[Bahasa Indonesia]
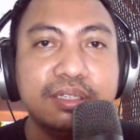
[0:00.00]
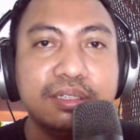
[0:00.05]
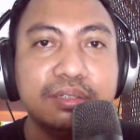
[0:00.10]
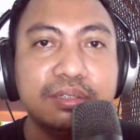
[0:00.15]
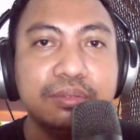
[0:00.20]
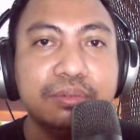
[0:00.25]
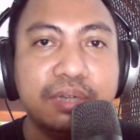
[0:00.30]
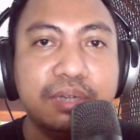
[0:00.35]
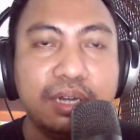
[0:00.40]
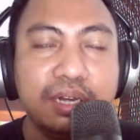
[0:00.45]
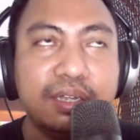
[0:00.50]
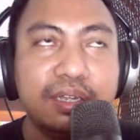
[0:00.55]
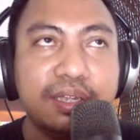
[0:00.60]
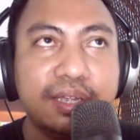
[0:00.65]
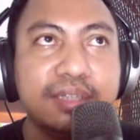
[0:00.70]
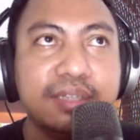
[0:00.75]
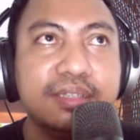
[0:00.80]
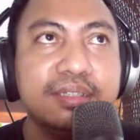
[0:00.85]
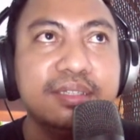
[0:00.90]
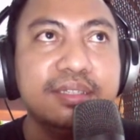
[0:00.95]
Google
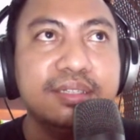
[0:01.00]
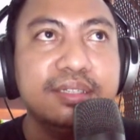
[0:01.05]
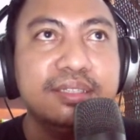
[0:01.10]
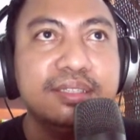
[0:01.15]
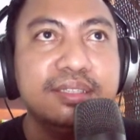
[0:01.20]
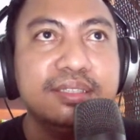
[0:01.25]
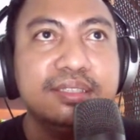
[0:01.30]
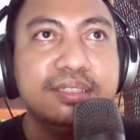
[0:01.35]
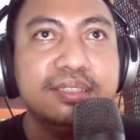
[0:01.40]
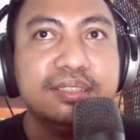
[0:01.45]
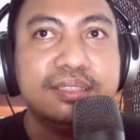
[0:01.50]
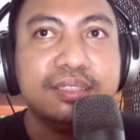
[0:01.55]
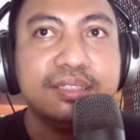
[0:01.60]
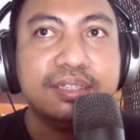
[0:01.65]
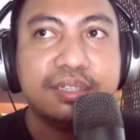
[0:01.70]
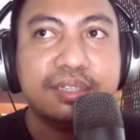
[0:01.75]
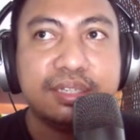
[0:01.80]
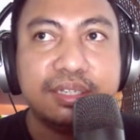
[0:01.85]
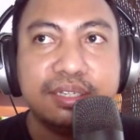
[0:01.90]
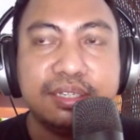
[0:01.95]
ya.
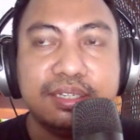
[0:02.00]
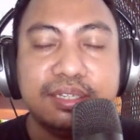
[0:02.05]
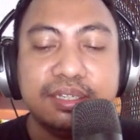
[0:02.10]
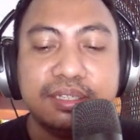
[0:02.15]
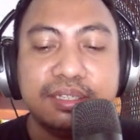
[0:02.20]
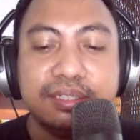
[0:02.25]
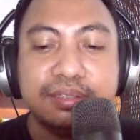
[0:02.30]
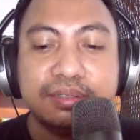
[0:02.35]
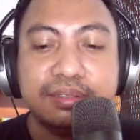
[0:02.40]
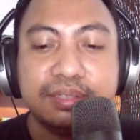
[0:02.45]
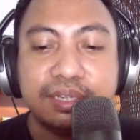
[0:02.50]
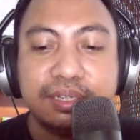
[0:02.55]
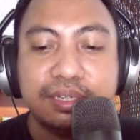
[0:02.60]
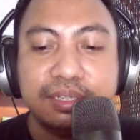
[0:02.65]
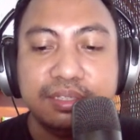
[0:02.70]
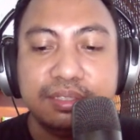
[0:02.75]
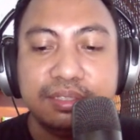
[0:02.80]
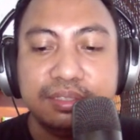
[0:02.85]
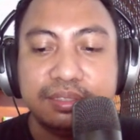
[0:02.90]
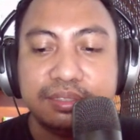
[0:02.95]
Oke, itu
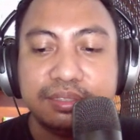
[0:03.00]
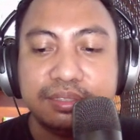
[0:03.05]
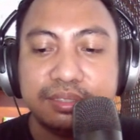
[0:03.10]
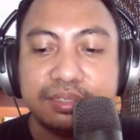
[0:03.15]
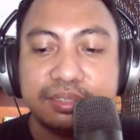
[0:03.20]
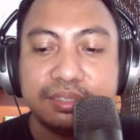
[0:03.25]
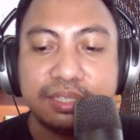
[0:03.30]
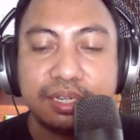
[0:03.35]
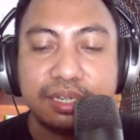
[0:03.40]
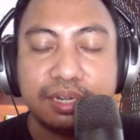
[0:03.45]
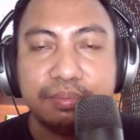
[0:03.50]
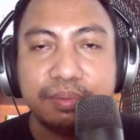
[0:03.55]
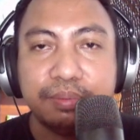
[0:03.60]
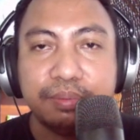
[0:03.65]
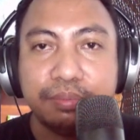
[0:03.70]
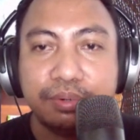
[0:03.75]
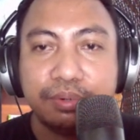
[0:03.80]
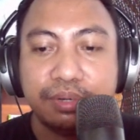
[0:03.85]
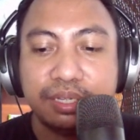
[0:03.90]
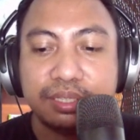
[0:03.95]
tadi cara
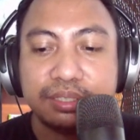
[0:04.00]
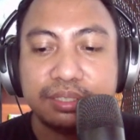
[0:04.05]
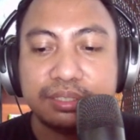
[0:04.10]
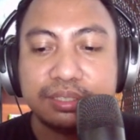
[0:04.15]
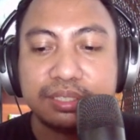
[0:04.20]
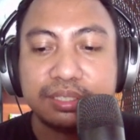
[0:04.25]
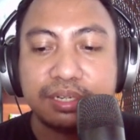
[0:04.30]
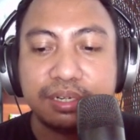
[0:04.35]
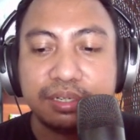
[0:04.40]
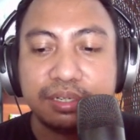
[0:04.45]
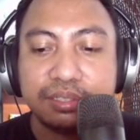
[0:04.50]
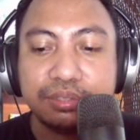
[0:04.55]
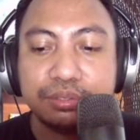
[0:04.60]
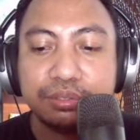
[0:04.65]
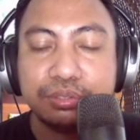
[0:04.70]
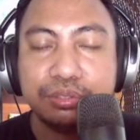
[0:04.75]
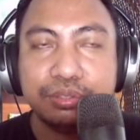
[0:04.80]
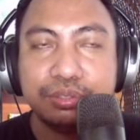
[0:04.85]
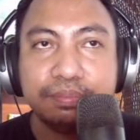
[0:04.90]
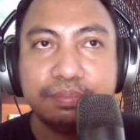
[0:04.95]
membuat channel
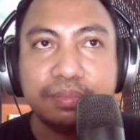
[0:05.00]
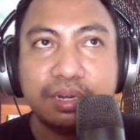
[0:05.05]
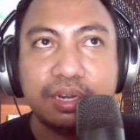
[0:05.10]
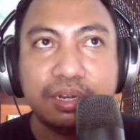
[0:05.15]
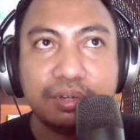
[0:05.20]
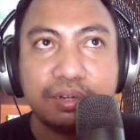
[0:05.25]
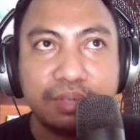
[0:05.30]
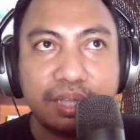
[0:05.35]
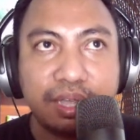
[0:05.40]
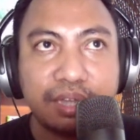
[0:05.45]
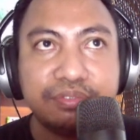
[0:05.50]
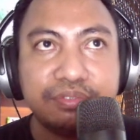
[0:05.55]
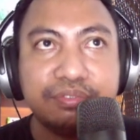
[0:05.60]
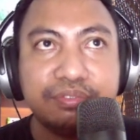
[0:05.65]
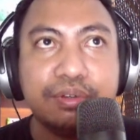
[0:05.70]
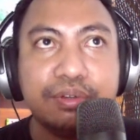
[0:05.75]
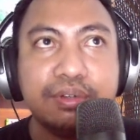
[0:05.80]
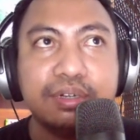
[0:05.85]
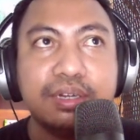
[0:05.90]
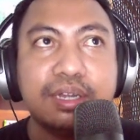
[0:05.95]
YouTube melalui
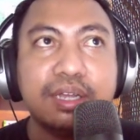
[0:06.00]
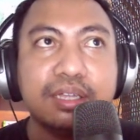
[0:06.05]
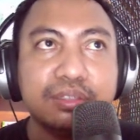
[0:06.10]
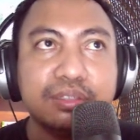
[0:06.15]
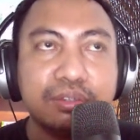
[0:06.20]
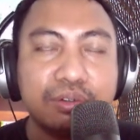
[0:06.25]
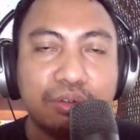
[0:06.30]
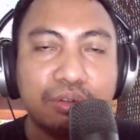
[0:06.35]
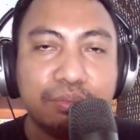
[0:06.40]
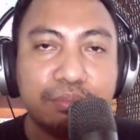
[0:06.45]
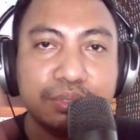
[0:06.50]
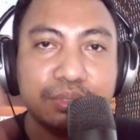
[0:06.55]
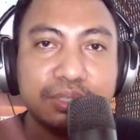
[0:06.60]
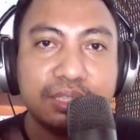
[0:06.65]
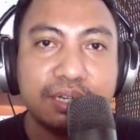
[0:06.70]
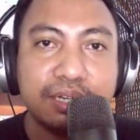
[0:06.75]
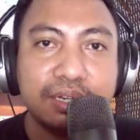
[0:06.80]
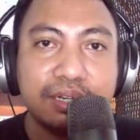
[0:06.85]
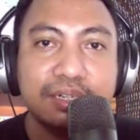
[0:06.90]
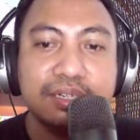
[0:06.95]
handphone atau
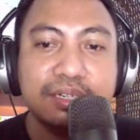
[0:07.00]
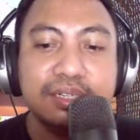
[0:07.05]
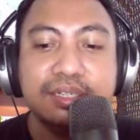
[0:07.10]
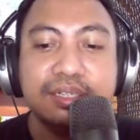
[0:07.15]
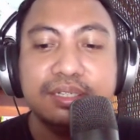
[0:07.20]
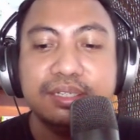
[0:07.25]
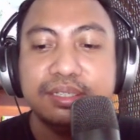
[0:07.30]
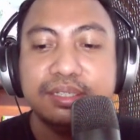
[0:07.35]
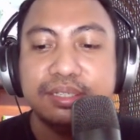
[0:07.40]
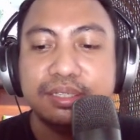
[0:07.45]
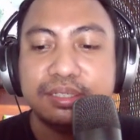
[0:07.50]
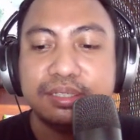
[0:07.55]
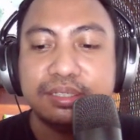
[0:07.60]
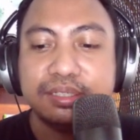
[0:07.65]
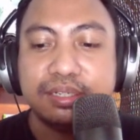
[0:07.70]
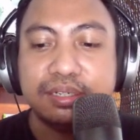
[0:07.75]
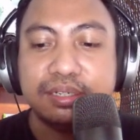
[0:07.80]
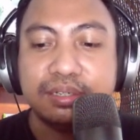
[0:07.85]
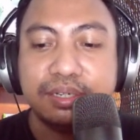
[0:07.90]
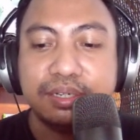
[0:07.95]
komputer.
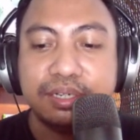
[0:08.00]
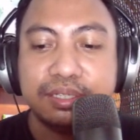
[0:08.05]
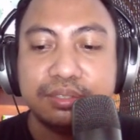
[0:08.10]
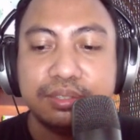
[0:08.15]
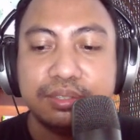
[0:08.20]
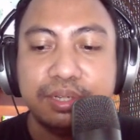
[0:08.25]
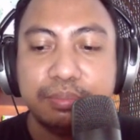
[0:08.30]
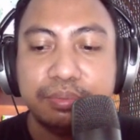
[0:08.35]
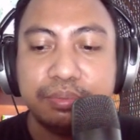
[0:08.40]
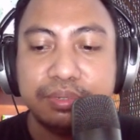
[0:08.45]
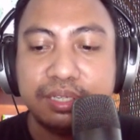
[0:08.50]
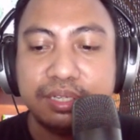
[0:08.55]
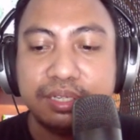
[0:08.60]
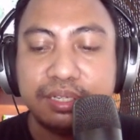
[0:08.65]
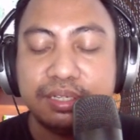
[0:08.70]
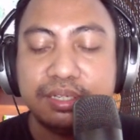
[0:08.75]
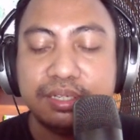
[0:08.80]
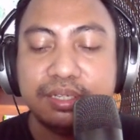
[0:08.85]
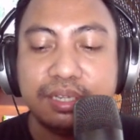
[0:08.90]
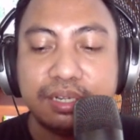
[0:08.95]
Kalau Anda sudah
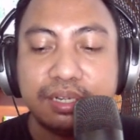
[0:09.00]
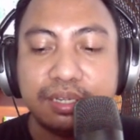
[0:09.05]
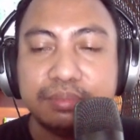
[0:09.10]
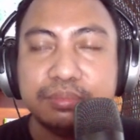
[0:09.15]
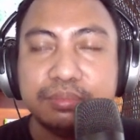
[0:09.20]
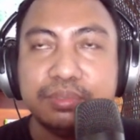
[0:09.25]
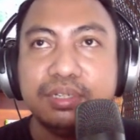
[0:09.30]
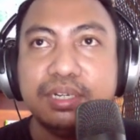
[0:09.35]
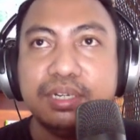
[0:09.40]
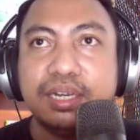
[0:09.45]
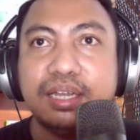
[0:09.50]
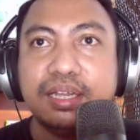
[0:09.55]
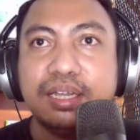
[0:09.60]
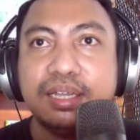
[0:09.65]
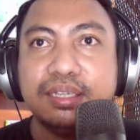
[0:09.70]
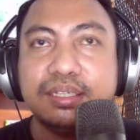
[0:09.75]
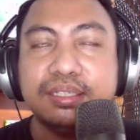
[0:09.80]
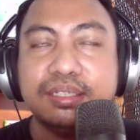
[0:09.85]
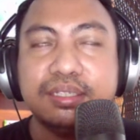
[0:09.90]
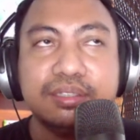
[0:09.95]
punya,
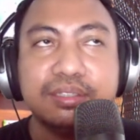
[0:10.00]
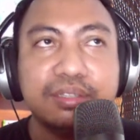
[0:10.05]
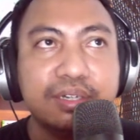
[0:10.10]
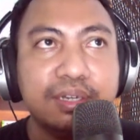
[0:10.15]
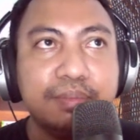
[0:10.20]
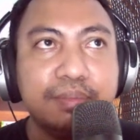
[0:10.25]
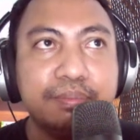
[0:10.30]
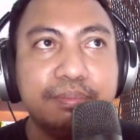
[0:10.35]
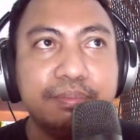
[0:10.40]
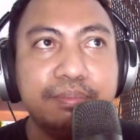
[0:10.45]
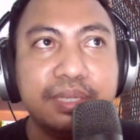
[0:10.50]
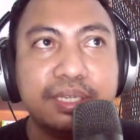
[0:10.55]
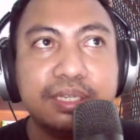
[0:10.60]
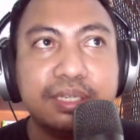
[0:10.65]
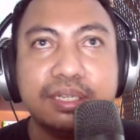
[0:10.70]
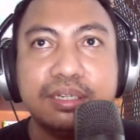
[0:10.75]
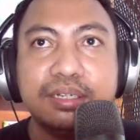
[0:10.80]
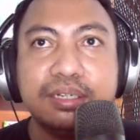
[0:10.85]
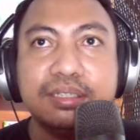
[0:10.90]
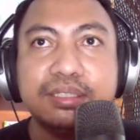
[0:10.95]
alhamdulillah. Atau Anda
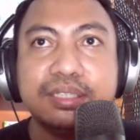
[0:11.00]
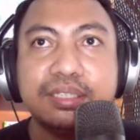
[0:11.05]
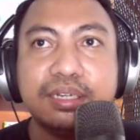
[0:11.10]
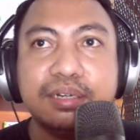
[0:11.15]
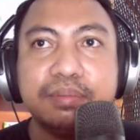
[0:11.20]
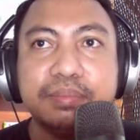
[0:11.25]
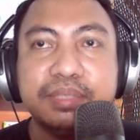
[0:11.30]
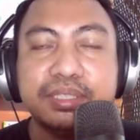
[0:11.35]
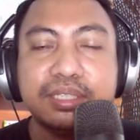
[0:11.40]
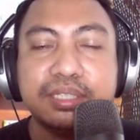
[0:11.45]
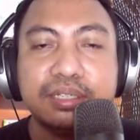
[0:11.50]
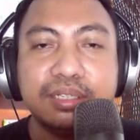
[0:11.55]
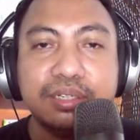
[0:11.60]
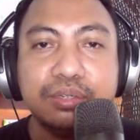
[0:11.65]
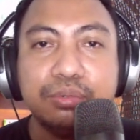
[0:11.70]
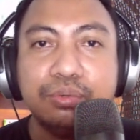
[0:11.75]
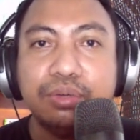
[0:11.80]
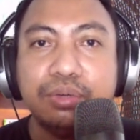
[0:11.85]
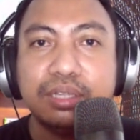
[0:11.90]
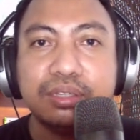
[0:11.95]
bikin channel misalnya
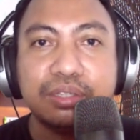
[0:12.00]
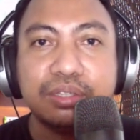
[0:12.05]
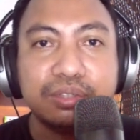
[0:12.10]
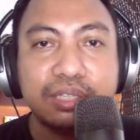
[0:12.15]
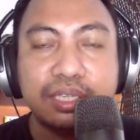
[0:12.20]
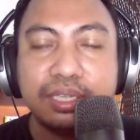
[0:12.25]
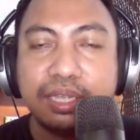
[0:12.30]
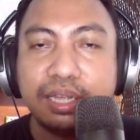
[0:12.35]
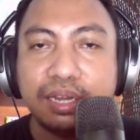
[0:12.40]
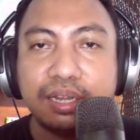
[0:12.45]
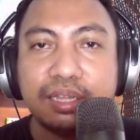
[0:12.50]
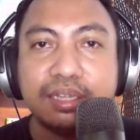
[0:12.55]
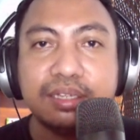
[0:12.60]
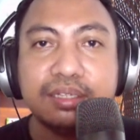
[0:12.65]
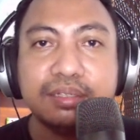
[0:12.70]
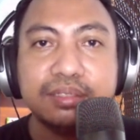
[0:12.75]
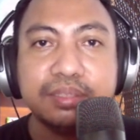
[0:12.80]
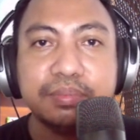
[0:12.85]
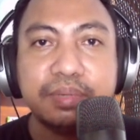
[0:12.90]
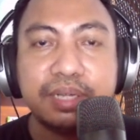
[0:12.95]
dua atau tiga lah
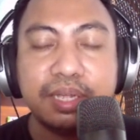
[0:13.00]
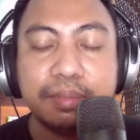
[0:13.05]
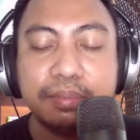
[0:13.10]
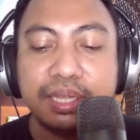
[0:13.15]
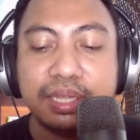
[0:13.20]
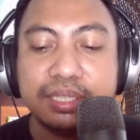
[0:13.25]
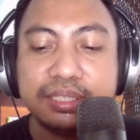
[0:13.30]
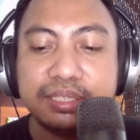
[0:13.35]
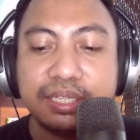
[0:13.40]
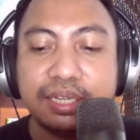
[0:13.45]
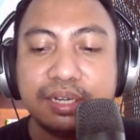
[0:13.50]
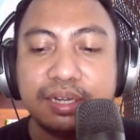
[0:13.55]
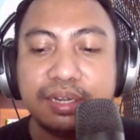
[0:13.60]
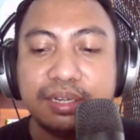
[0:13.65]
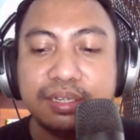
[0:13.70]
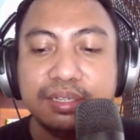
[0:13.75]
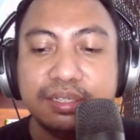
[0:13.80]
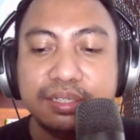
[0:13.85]
sebagai belajar ya.